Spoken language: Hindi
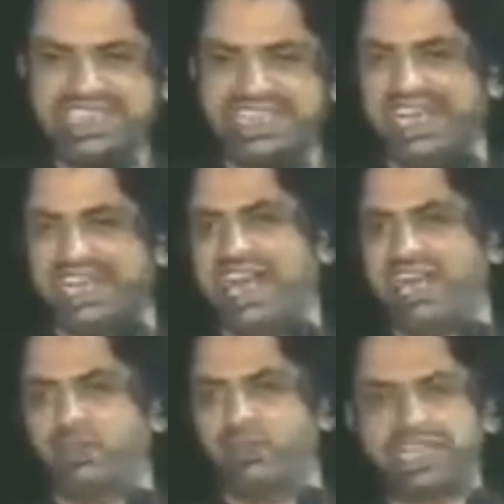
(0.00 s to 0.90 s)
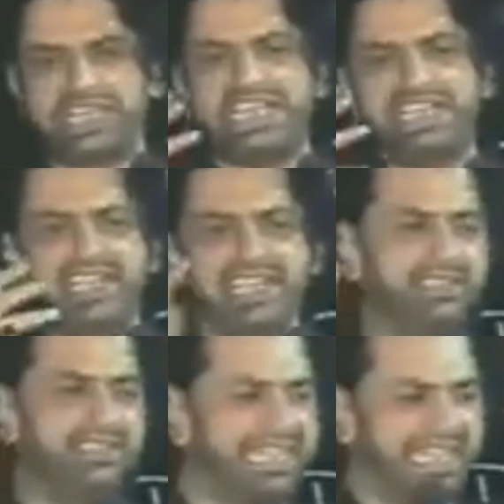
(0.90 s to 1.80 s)
ये ना कहा करो कि ईद
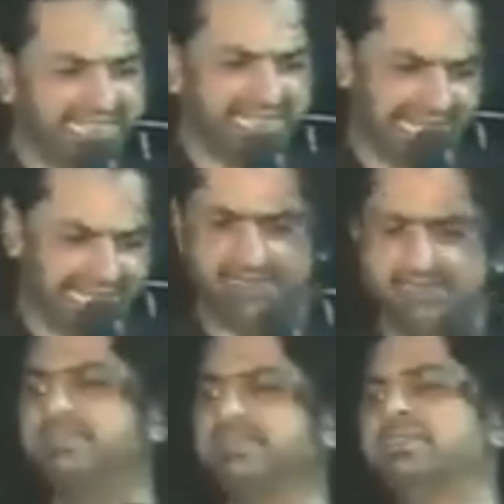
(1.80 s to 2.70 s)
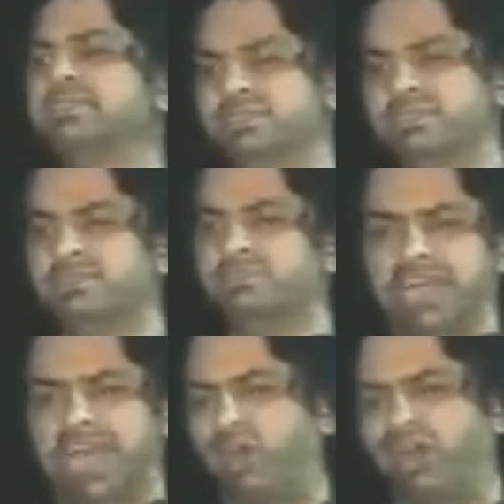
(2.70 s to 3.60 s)
नहीं ईद है
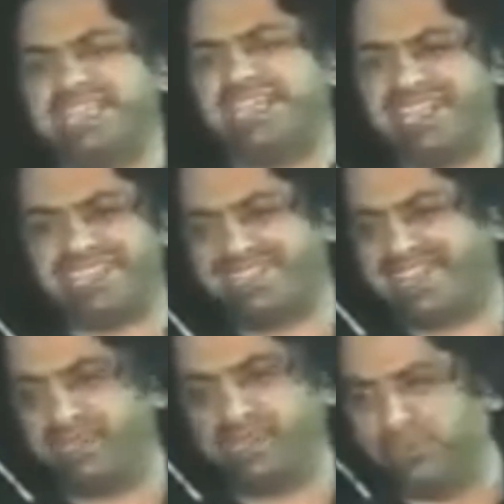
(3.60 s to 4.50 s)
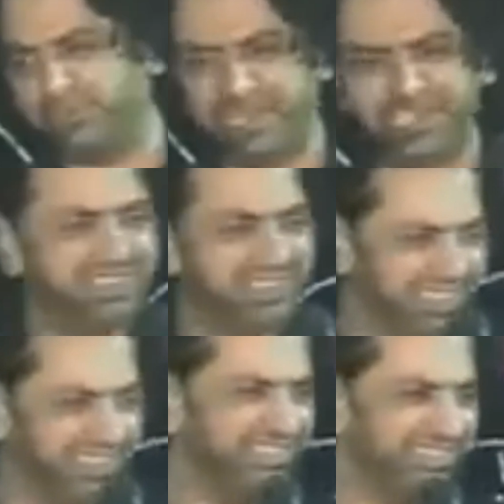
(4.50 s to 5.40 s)
मनाओ ऐसे जैसे सैयदों ने मनाई
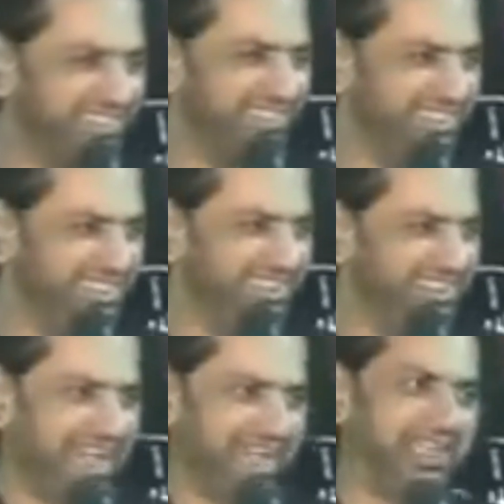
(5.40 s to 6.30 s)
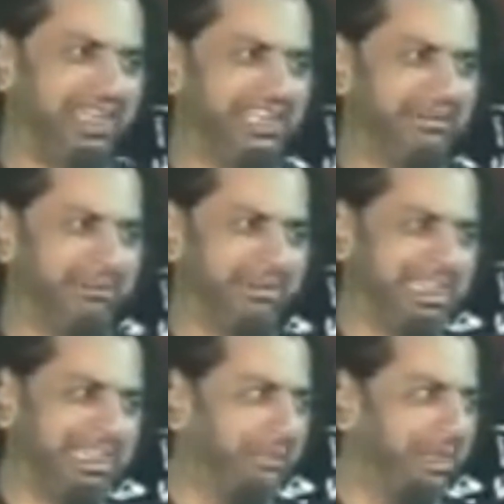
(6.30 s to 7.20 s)
रावी कहते मैं
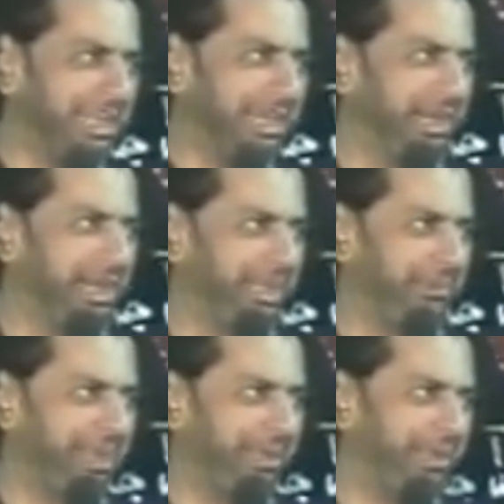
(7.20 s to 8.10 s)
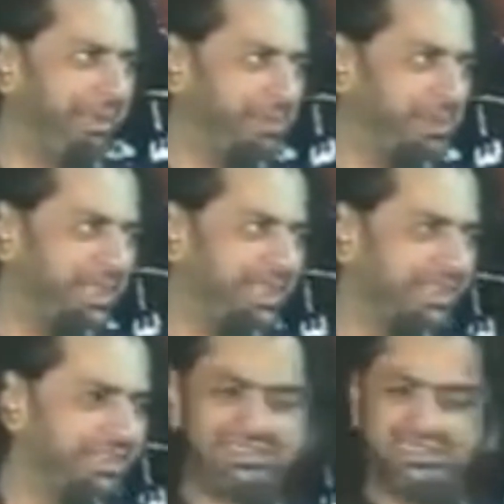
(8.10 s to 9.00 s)
मदीने में गया मैंने कब्र नबी को भोसा
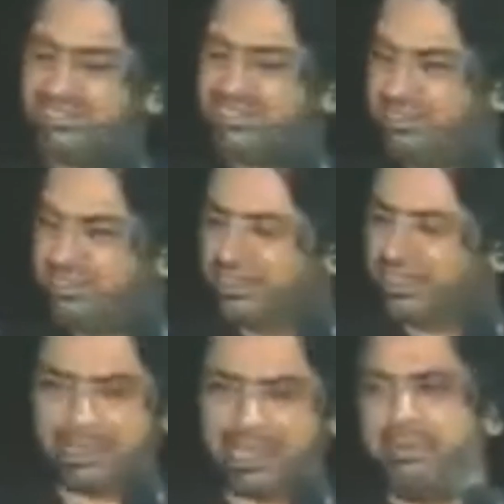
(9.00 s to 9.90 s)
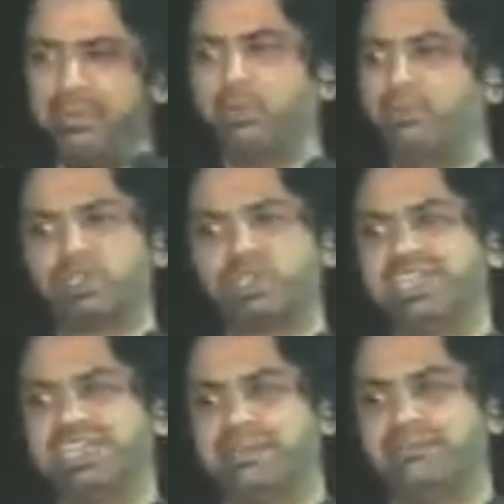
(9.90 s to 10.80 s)
दिया कब्र नबी को बोसा
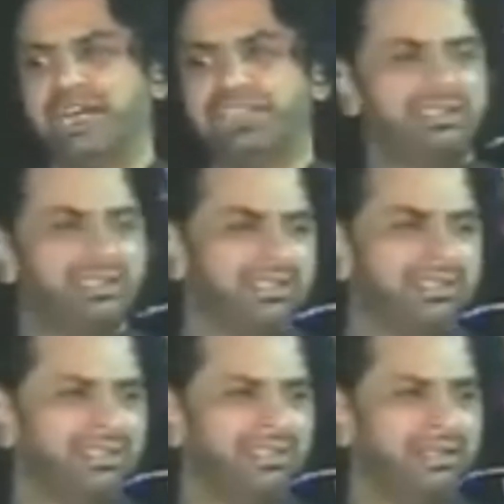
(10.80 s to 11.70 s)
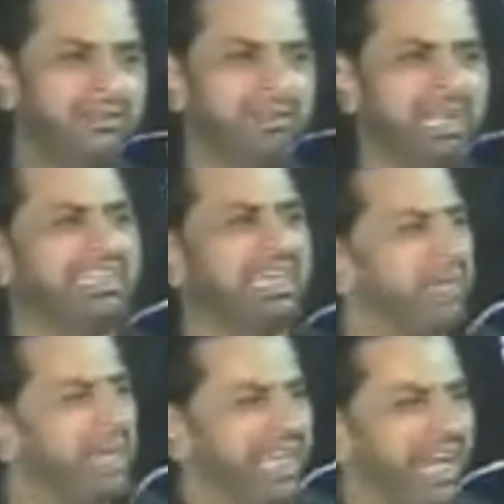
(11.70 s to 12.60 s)
देने के बाद मेरे
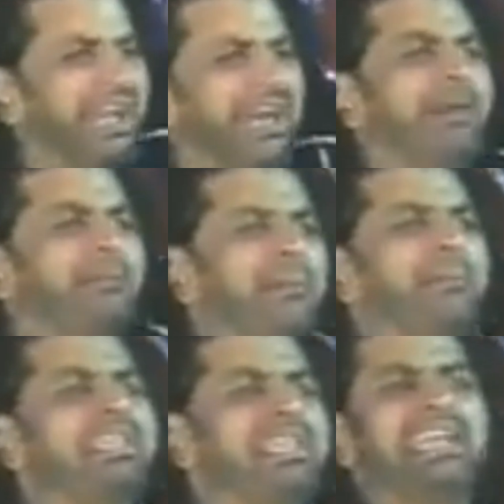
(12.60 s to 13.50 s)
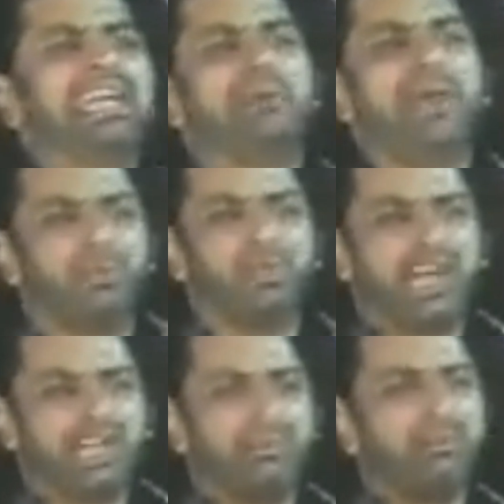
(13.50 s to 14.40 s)
दिल में ख्याल आया मैं अपने छठे इमाम को
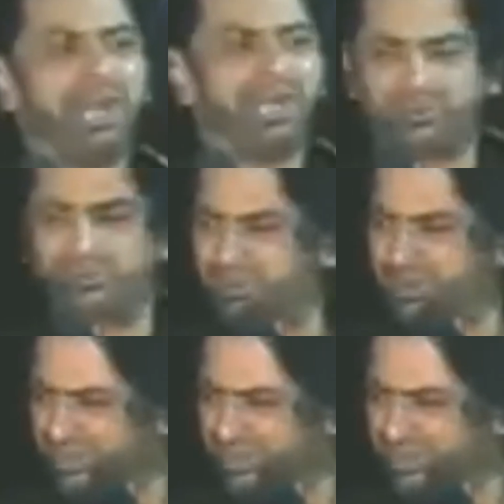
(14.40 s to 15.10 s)
जाके मुबारक दू